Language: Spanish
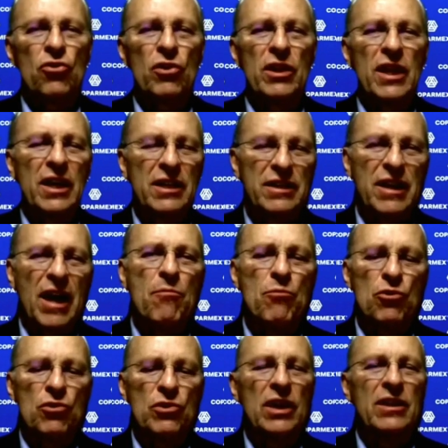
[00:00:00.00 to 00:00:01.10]
Nos
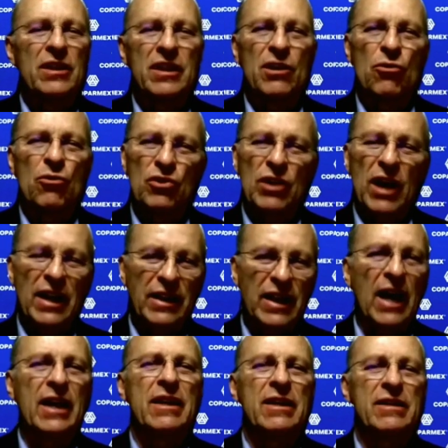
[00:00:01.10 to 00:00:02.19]
solidarizamos ante
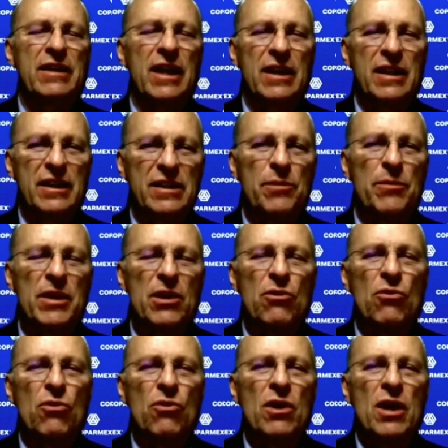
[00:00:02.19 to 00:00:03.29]
los ataques que han
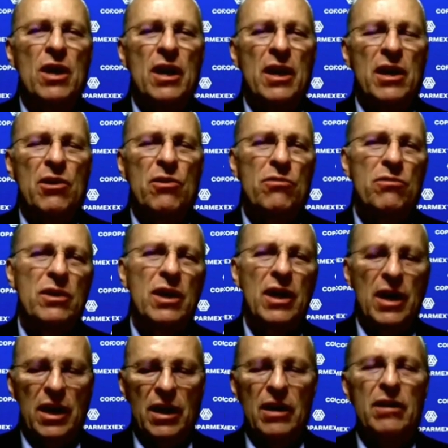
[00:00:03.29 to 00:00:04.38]
recibido y
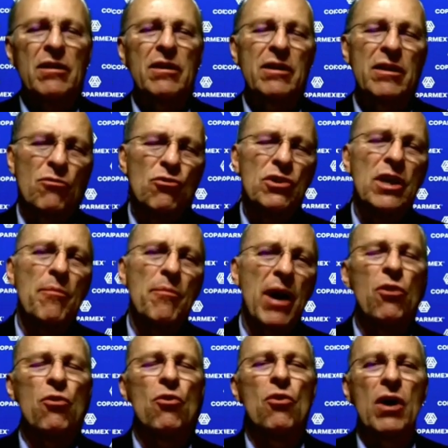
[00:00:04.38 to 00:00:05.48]
un eh,
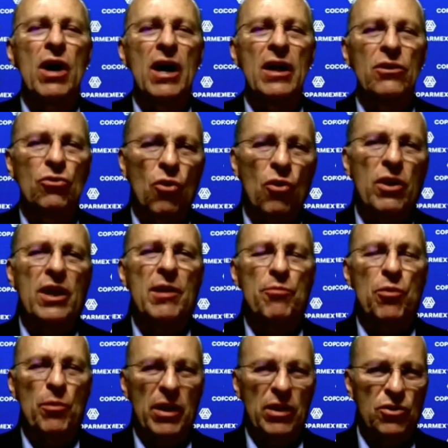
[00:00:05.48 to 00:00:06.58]
llamado a
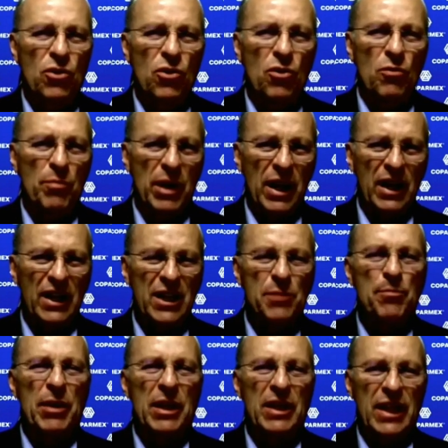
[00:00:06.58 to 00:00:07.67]
toda la población
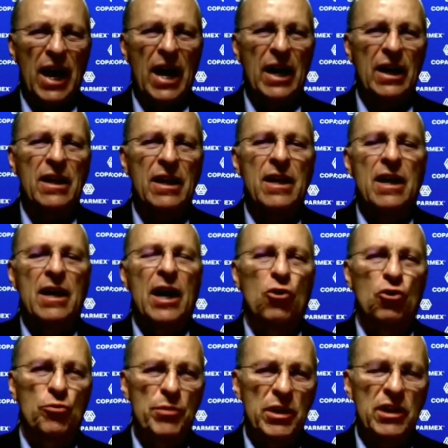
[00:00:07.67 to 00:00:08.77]
para respetar
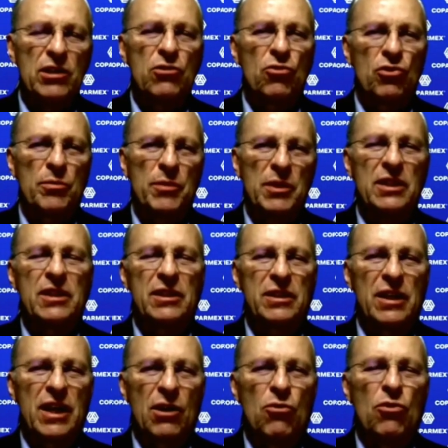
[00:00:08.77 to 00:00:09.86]
a los ministros y
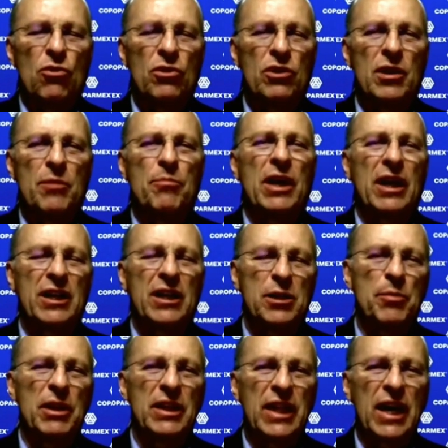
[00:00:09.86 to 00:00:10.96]
ministras de la Corte,
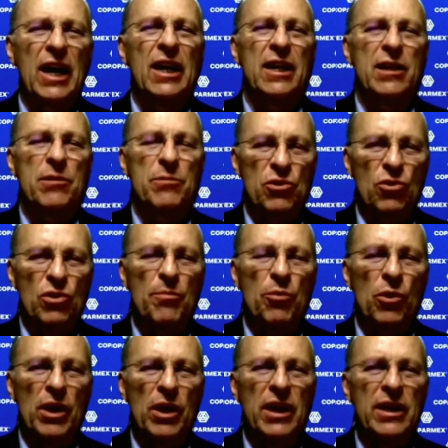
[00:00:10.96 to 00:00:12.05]
para respetar la
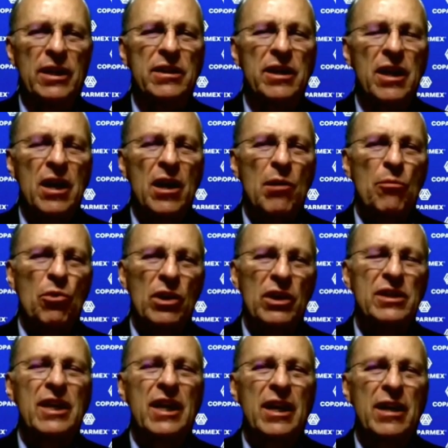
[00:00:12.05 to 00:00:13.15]
división de poderes
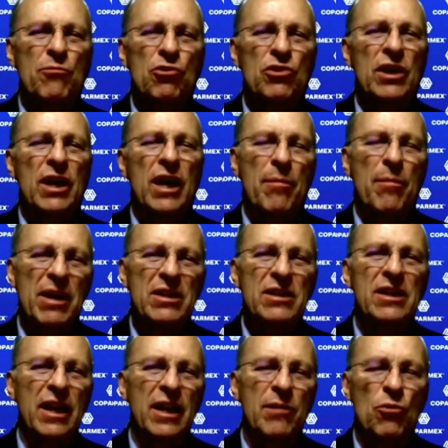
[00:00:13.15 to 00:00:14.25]
porque si queremos
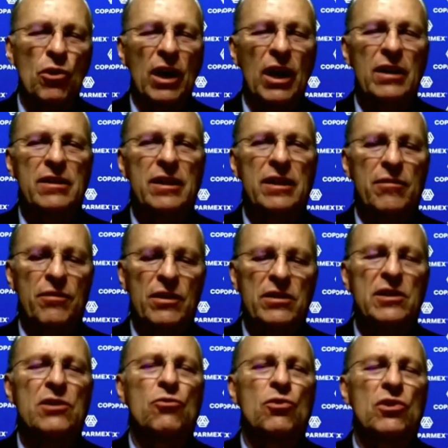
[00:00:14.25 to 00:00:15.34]
que avance la
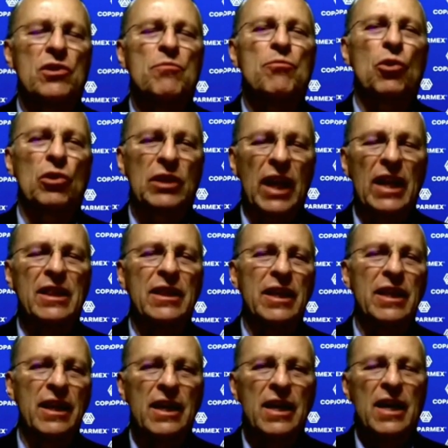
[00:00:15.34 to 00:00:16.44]
democracia, Francisco, es
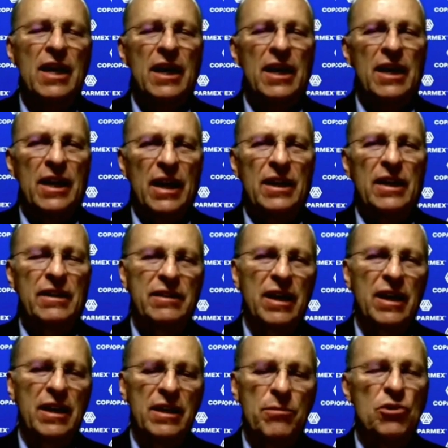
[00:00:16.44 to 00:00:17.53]
importante que
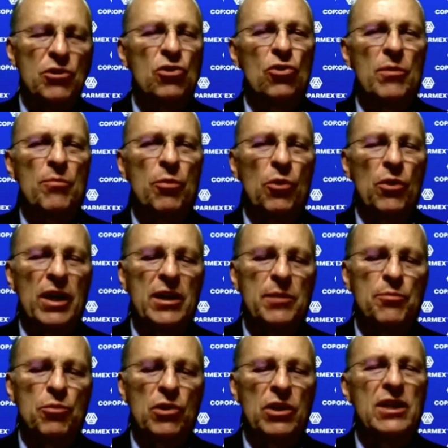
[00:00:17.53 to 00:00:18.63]
haya esta división de
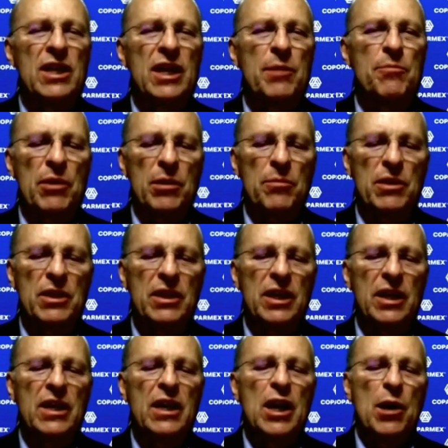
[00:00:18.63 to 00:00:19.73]
poderes, porque es la que
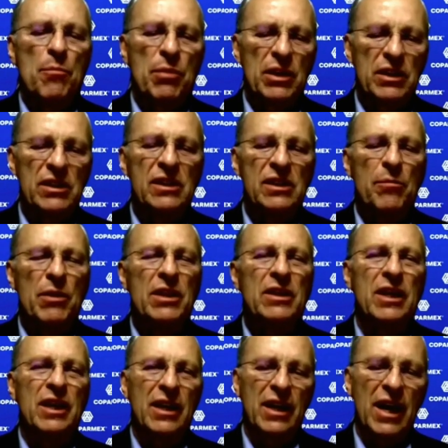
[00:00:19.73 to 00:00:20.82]
permite
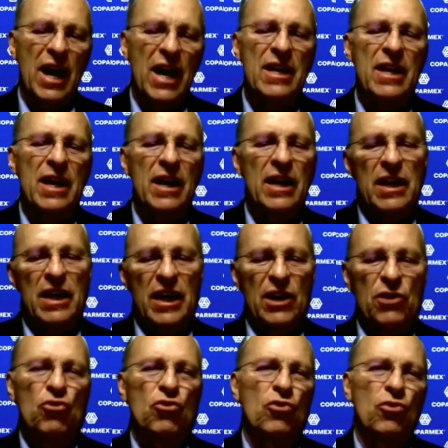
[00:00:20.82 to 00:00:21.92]
precisamente que
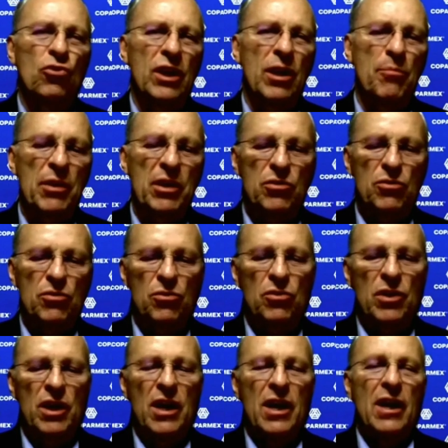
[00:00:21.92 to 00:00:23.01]
haya esos
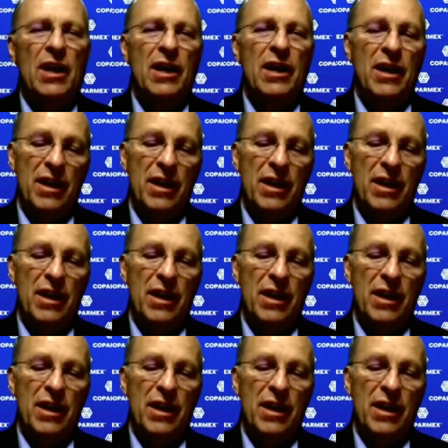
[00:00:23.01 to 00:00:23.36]
contrapesos.